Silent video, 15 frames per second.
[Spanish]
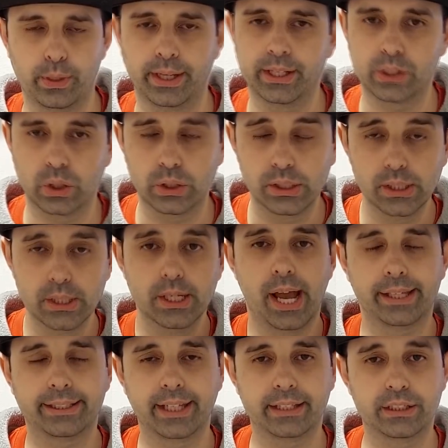uniros.
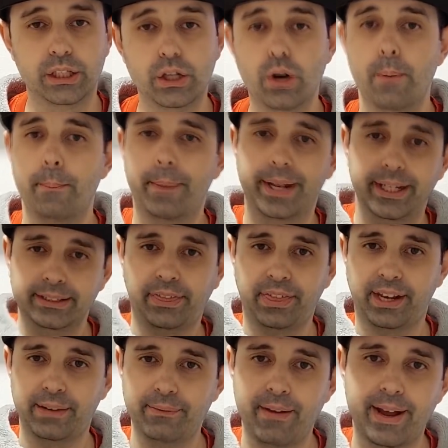Así que chicos, manitas
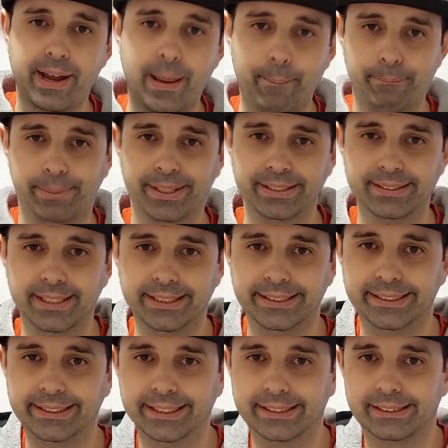arriba, campanita
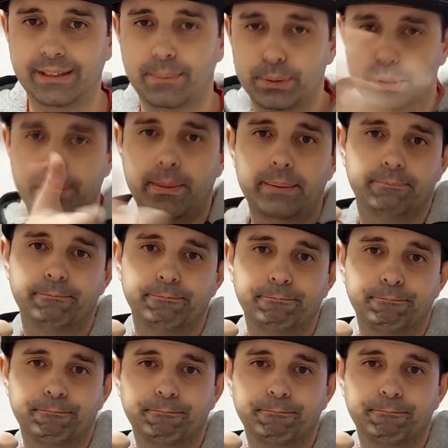y hasta la próxima.